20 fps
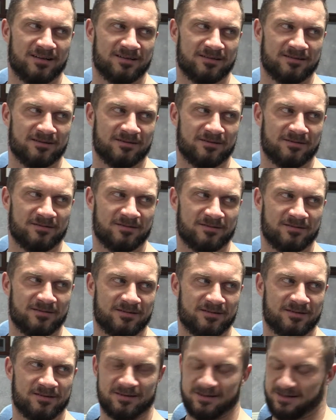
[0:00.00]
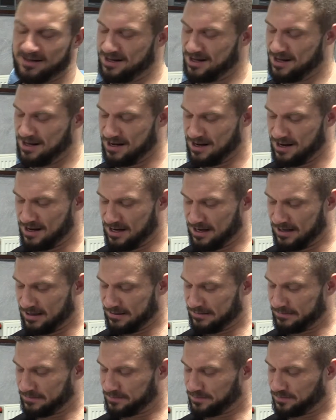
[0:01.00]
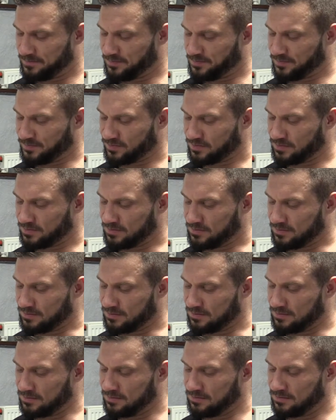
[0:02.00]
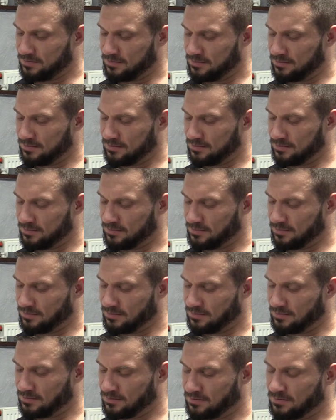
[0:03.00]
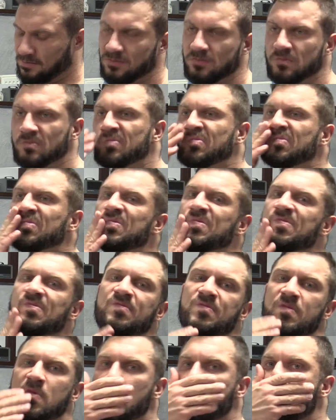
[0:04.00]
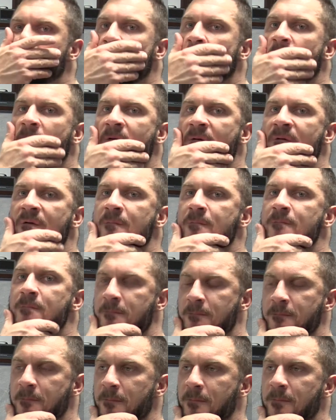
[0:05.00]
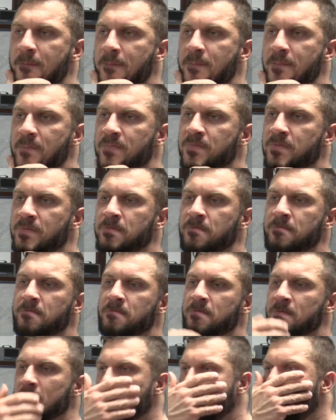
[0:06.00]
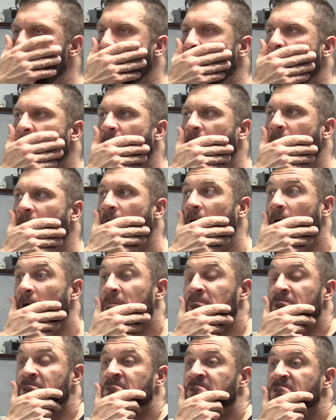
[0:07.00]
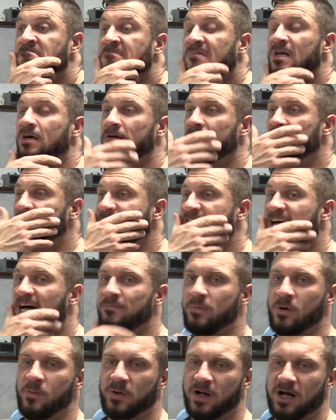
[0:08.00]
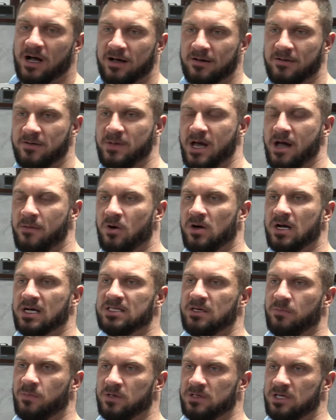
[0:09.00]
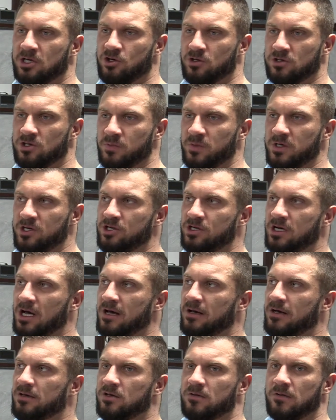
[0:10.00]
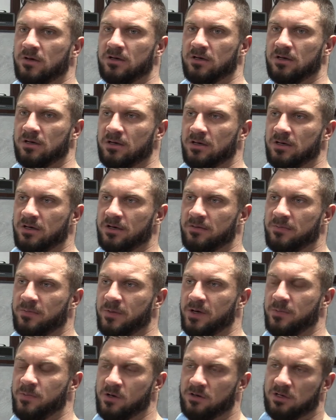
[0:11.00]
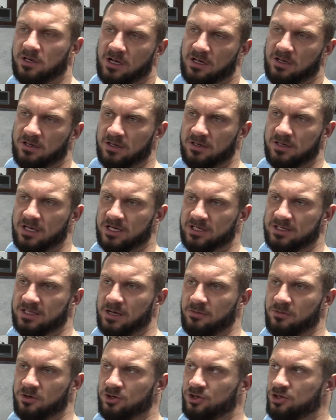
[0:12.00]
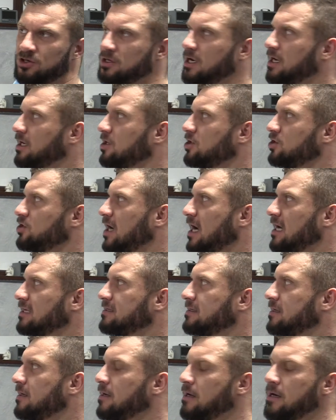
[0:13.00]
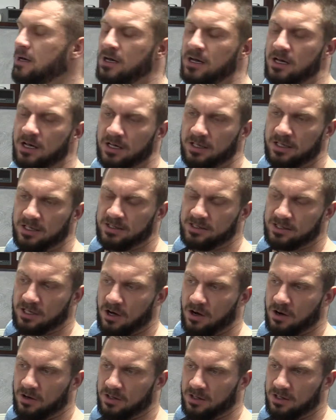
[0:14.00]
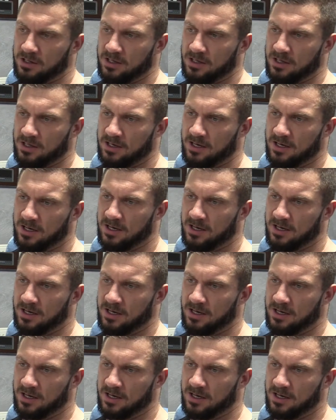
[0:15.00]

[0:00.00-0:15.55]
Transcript: No. Jasna sprawa. Słuchaj, spekuluje się, że być może Piotrek zawalczy z Popkiem. Myślisz, że jest gotowy na takie starcie? Ja Popka miałem okazję poznać osobiście. Y, Piotrka też znam już jakiś czas. I co? I